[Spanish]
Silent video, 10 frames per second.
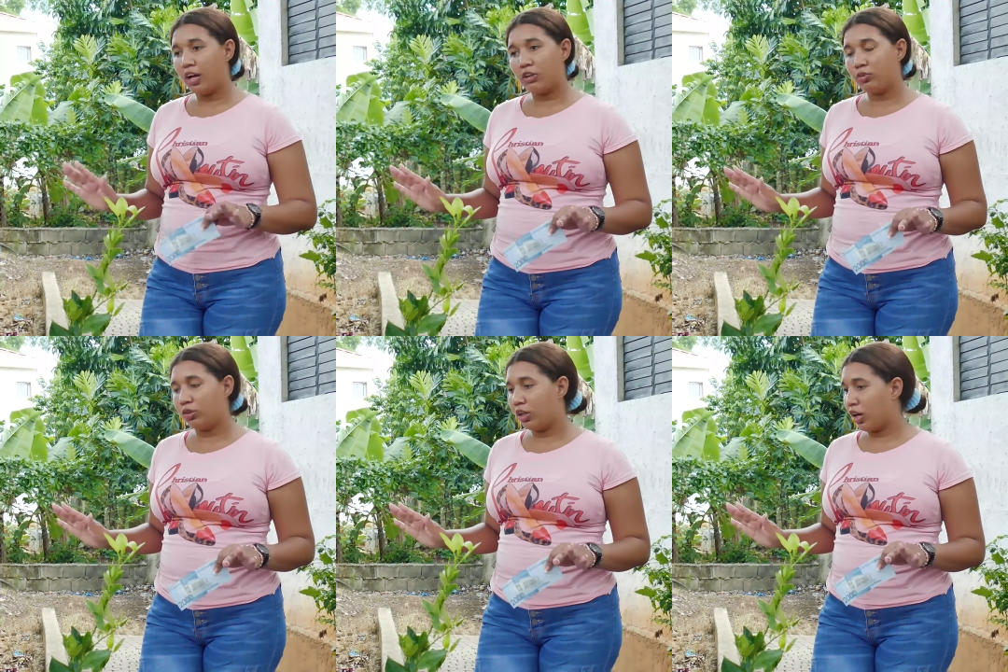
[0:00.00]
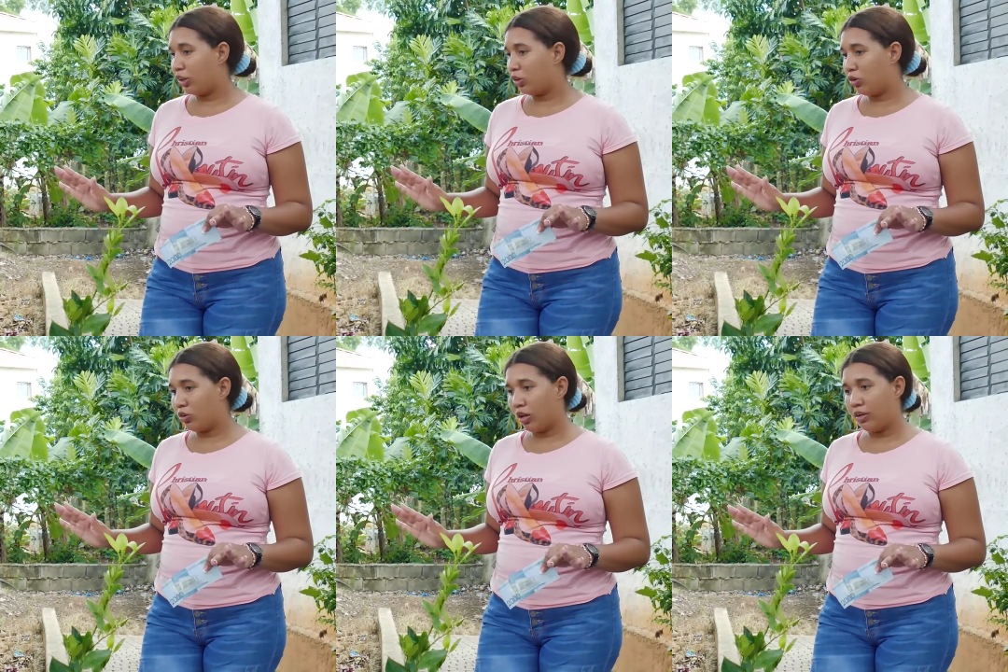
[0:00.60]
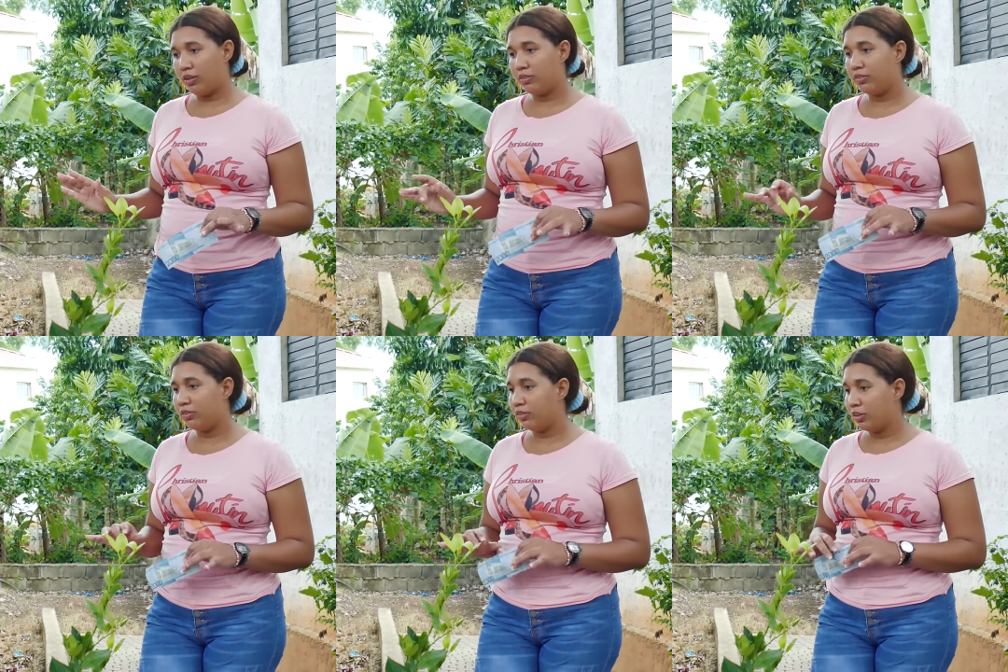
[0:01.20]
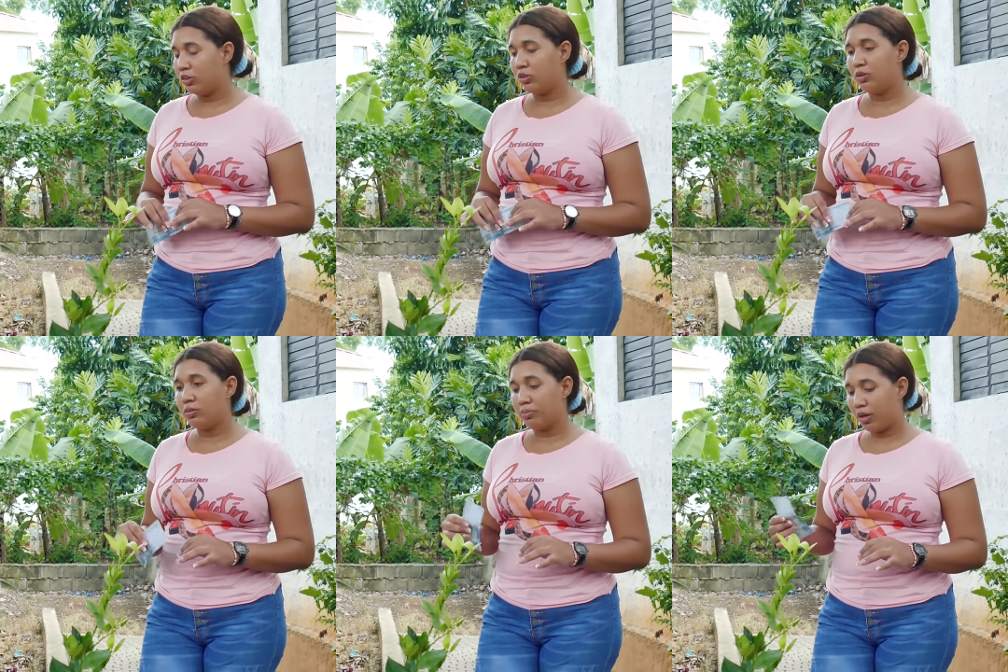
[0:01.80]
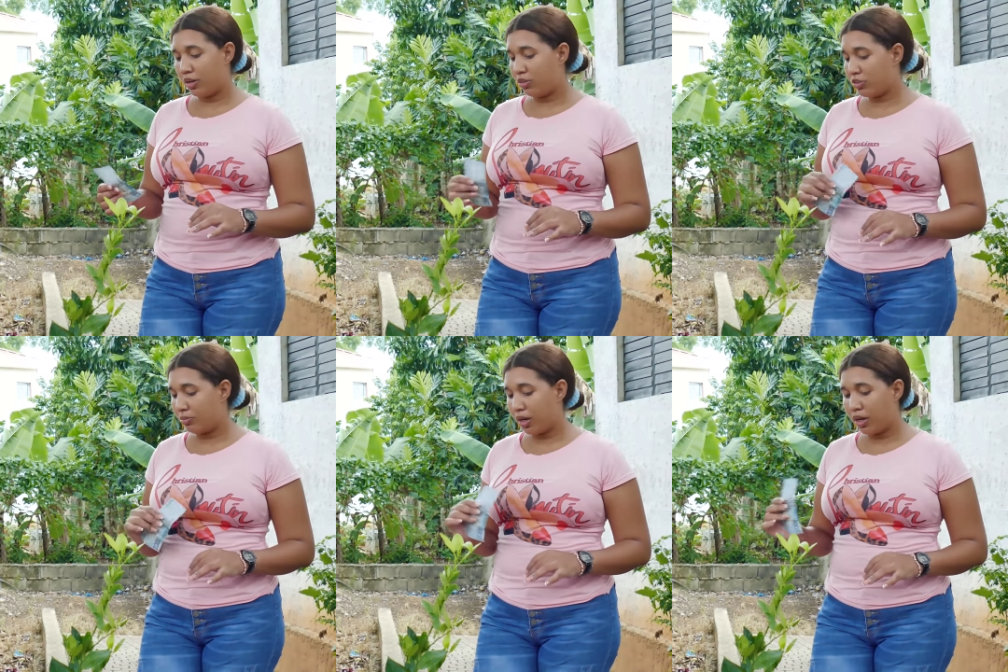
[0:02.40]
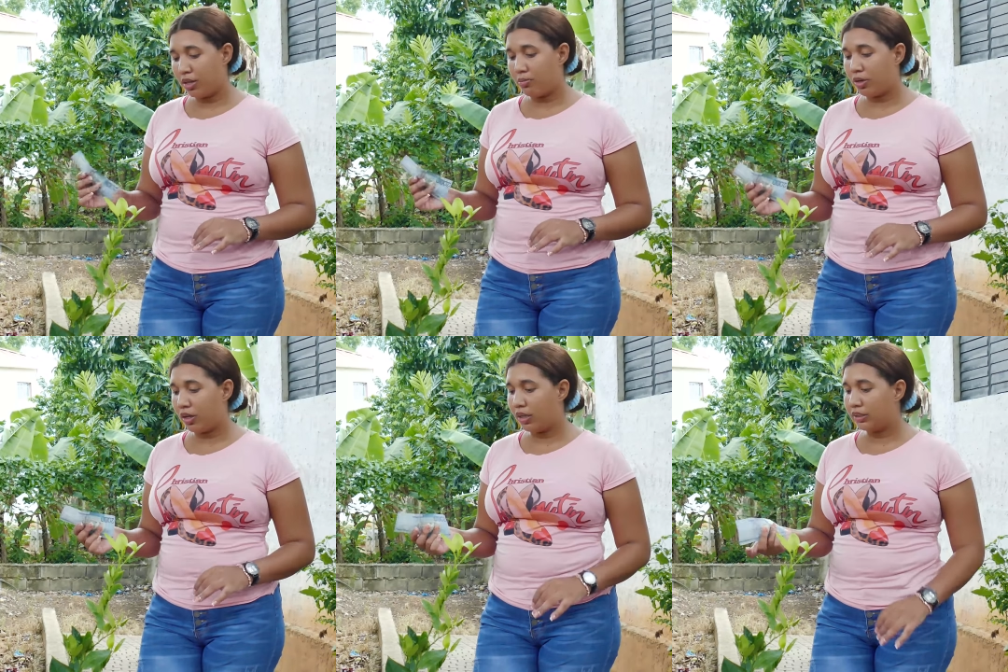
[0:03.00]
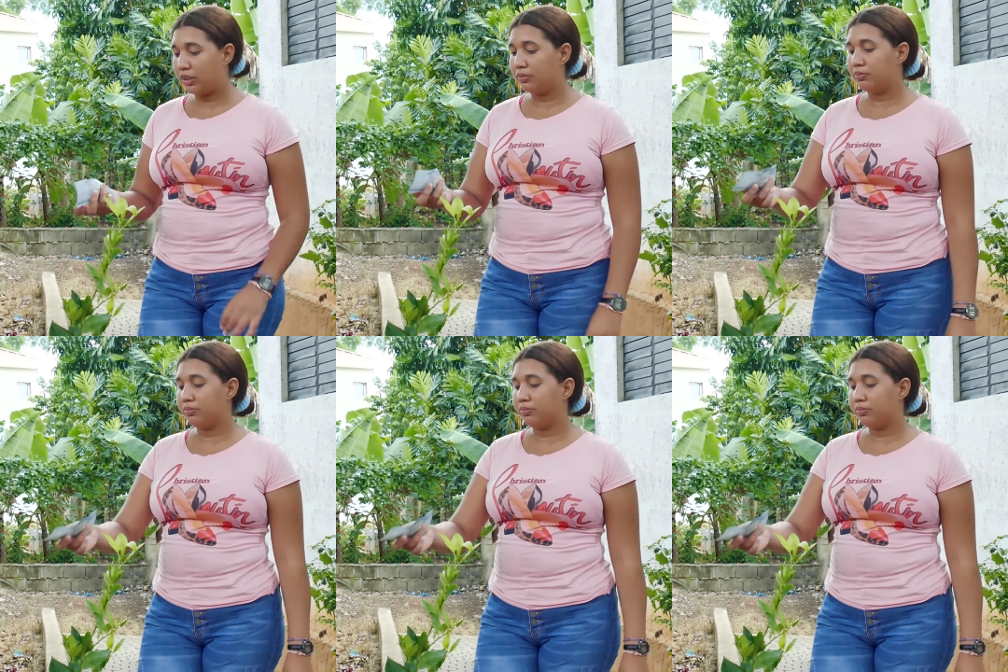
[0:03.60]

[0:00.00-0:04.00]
las que tú tengas, todas. Bueno. Para yo sembrarla allá en mi casa.